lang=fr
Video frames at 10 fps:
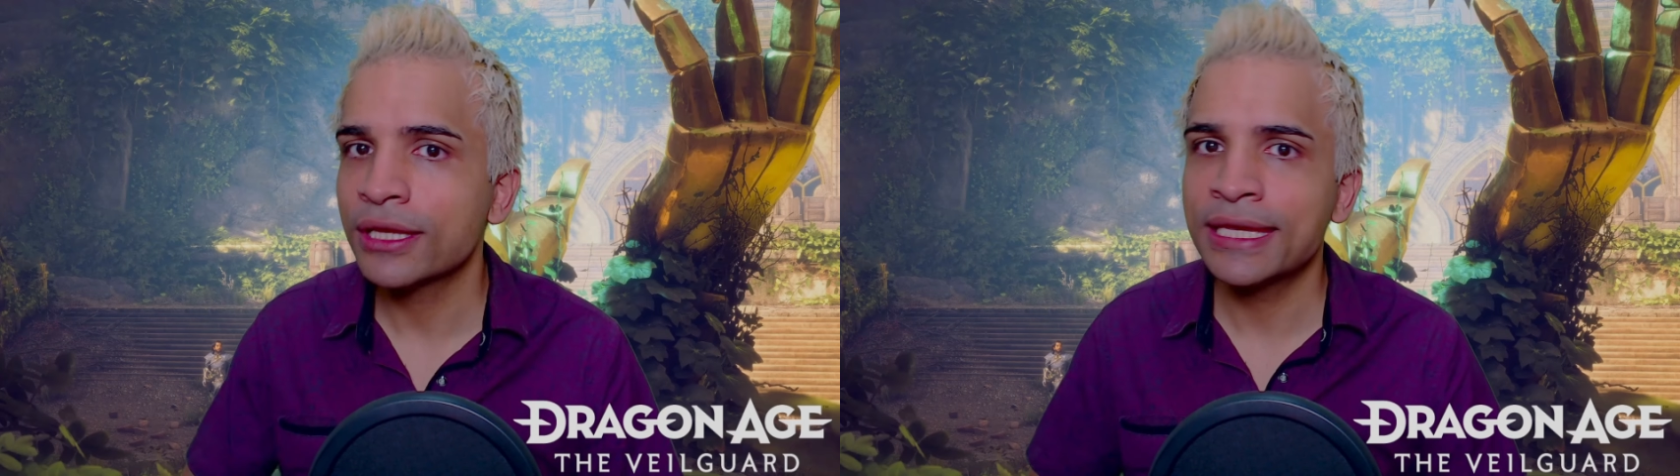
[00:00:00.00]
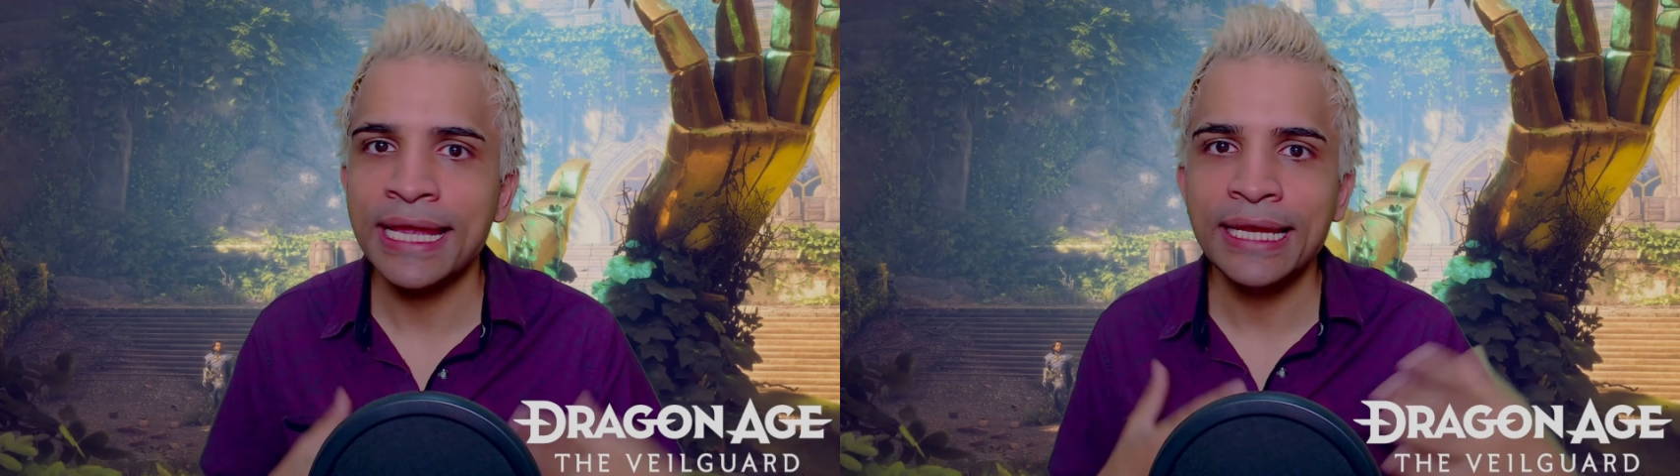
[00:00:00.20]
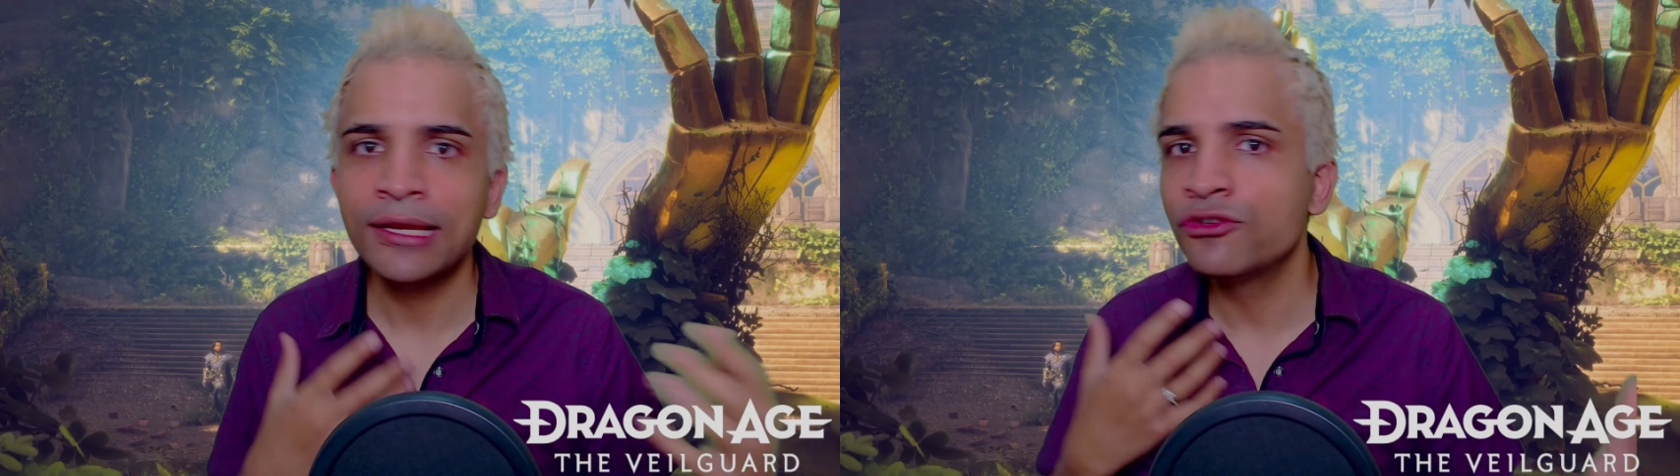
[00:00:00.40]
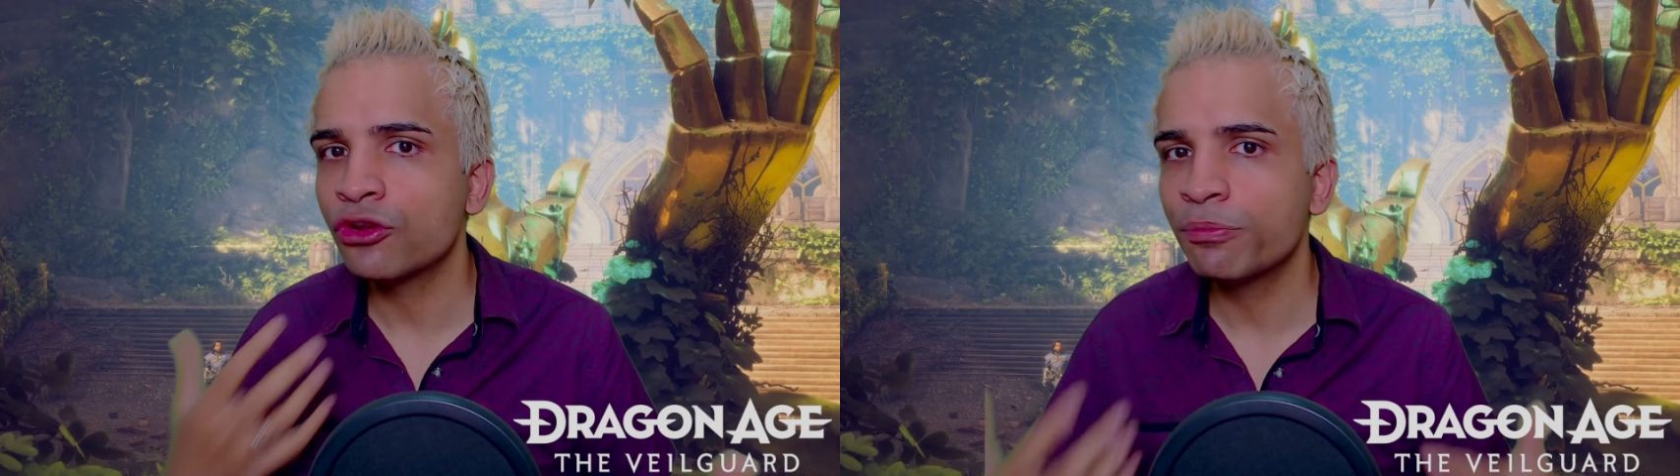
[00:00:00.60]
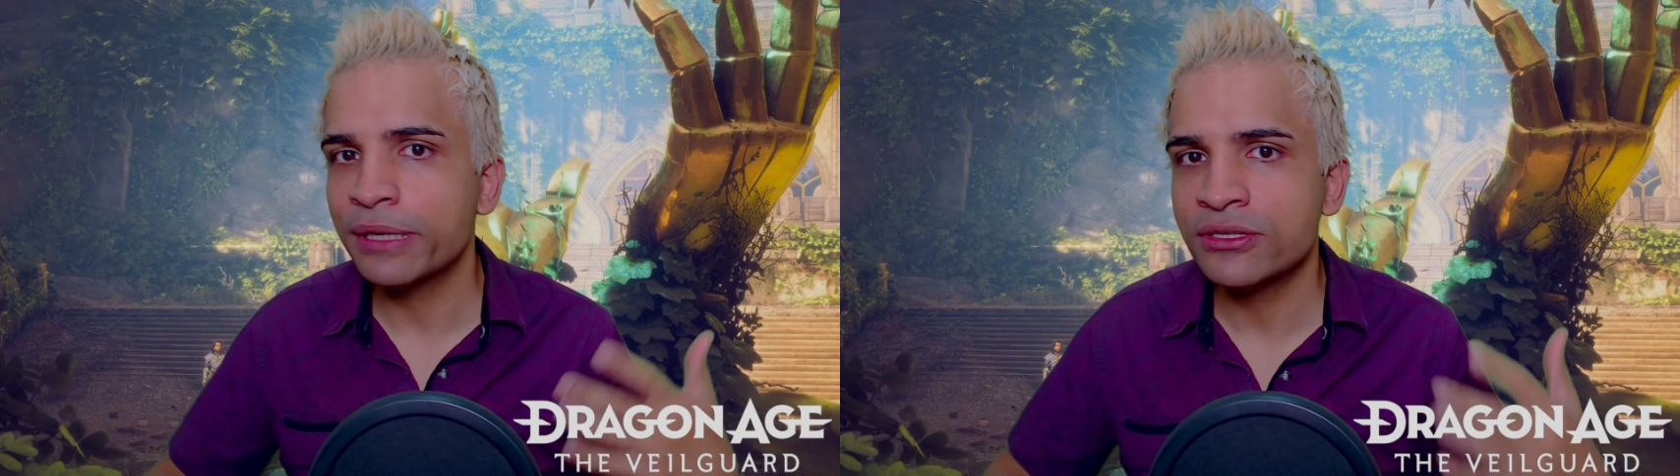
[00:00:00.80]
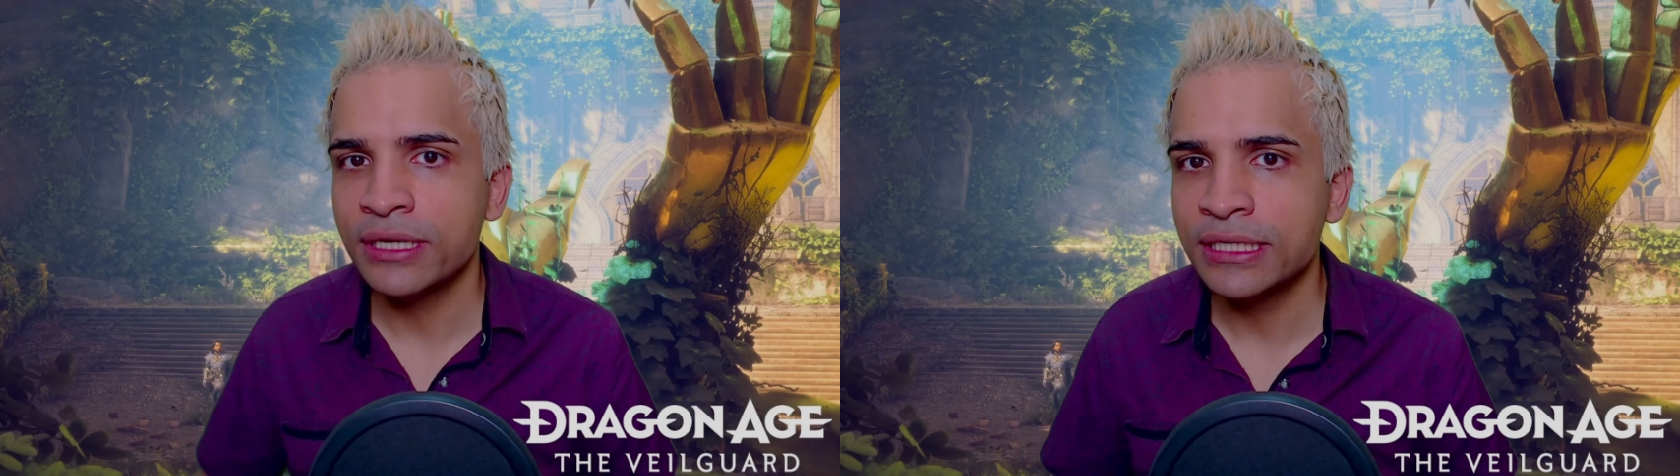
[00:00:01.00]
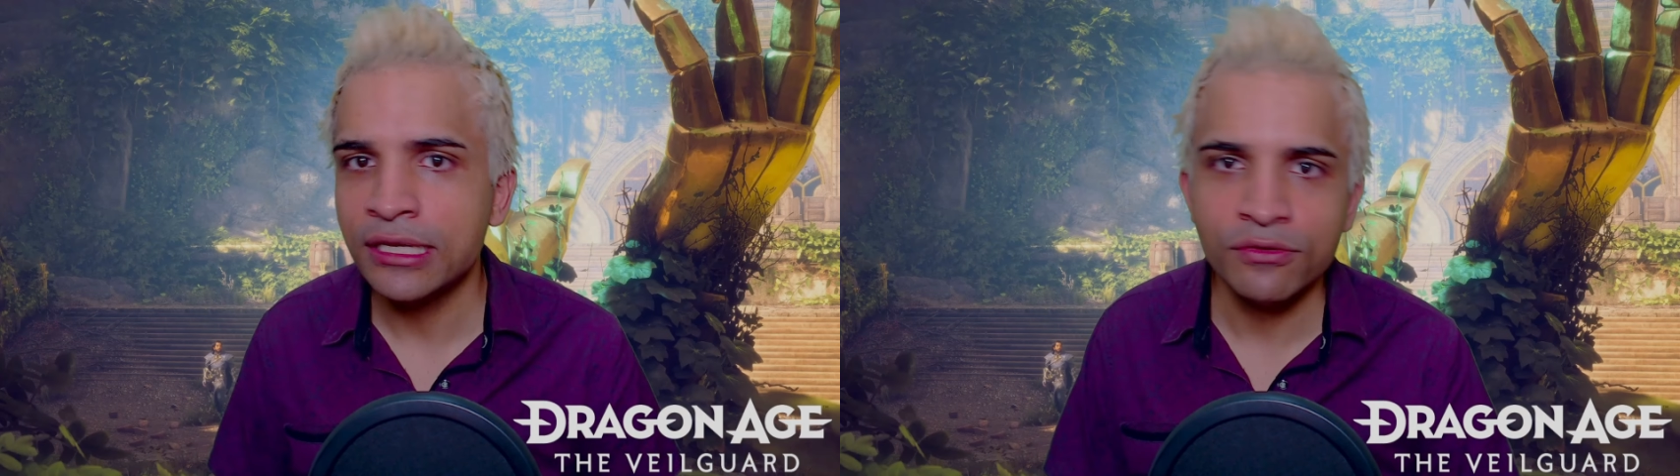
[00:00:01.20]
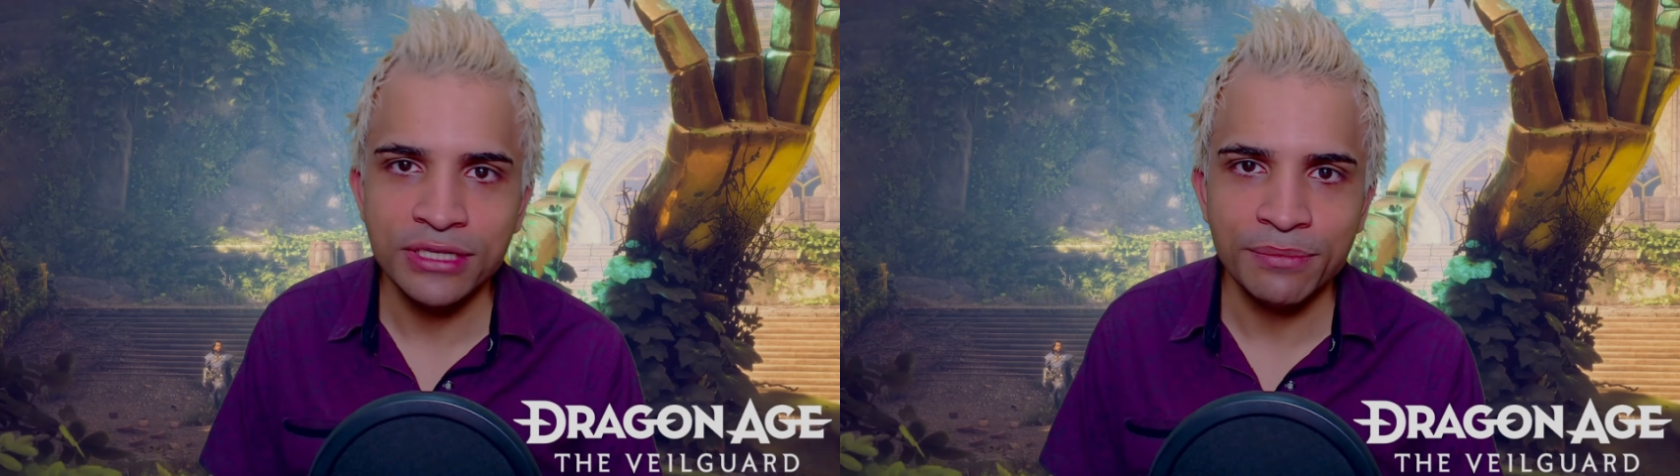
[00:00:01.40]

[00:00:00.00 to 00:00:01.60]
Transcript: quel est le genre de personnalité que vous